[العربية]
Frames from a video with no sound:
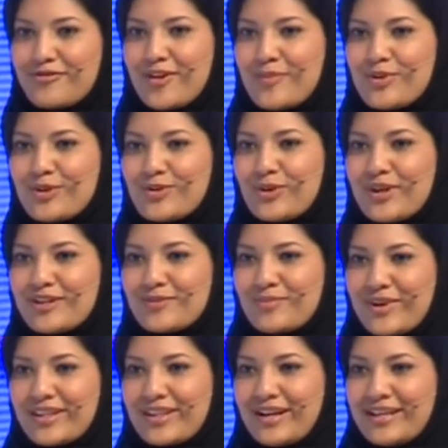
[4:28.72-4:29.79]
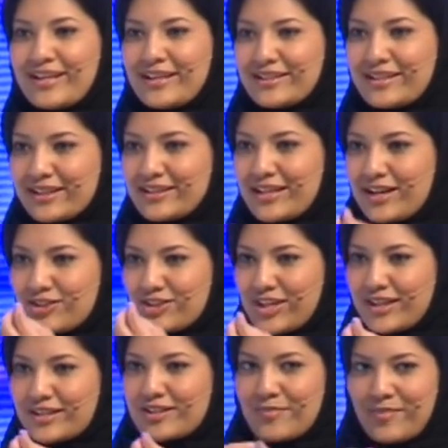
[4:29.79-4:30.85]
افهم انه لازم بعض الاحيان تختار
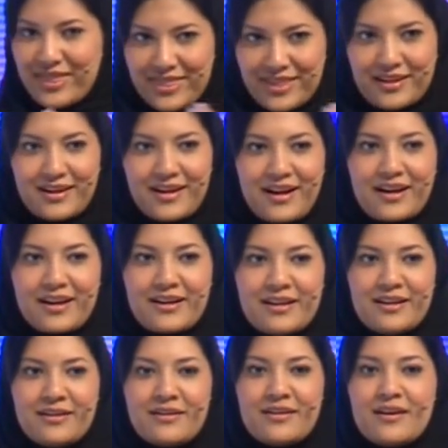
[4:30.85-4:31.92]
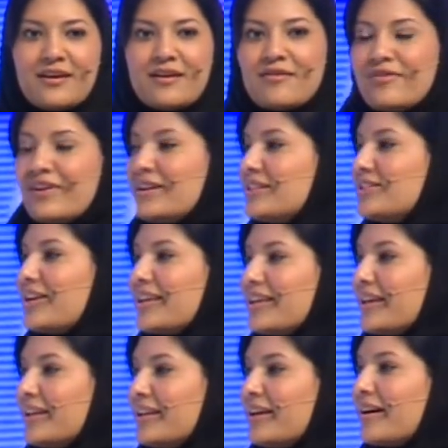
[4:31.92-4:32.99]
شخص يمثل الاخرين فانا جاي
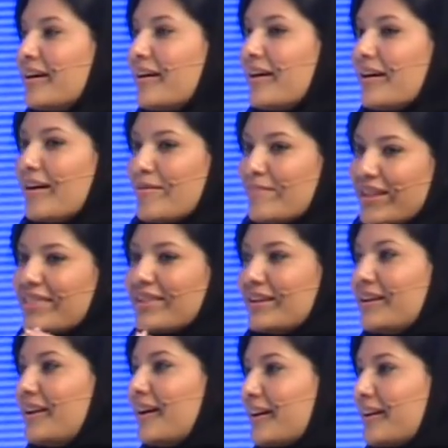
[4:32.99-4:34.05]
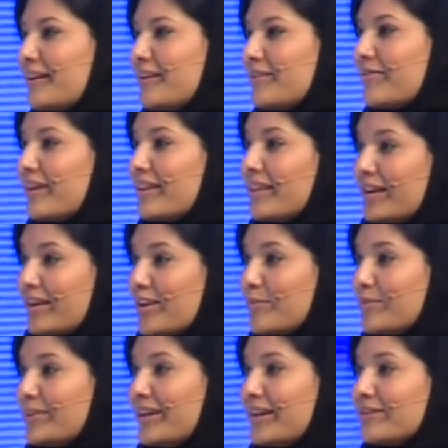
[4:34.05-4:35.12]
هنا امثل الاخرين فاذا انا
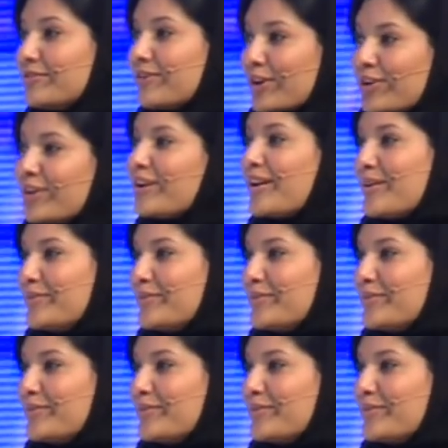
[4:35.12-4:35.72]
ابدعت فكلنا